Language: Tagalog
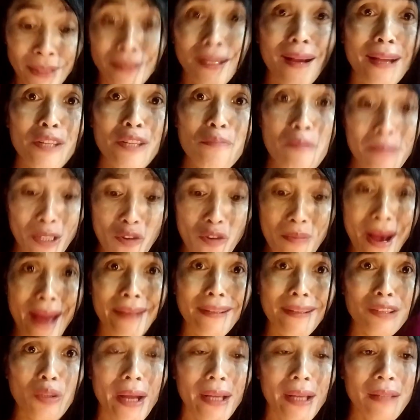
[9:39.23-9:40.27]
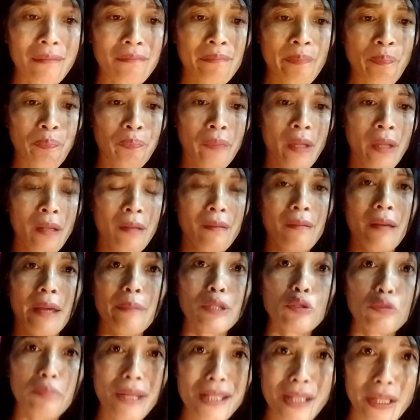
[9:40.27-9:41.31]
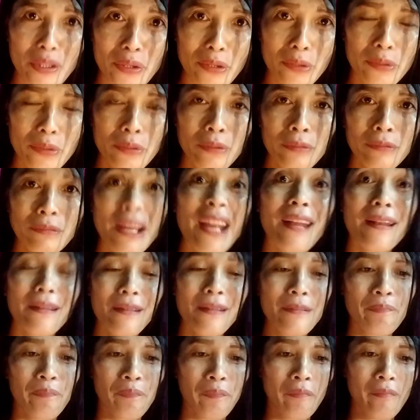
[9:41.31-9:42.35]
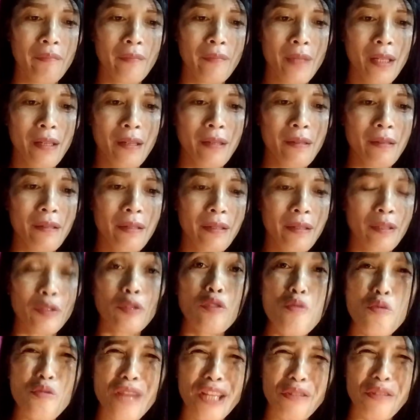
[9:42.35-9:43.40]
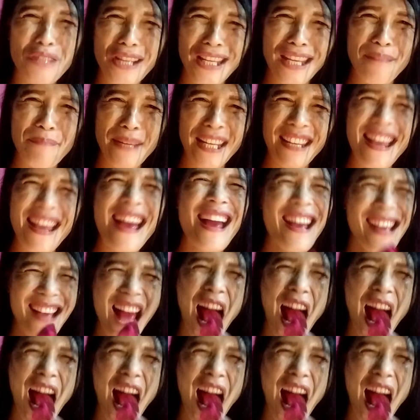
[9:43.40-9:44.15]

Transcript: Saka kayo po pag kumain ito ha, ay mag-toothbrush kayo. Dahil kumukulay ka sa ngipin.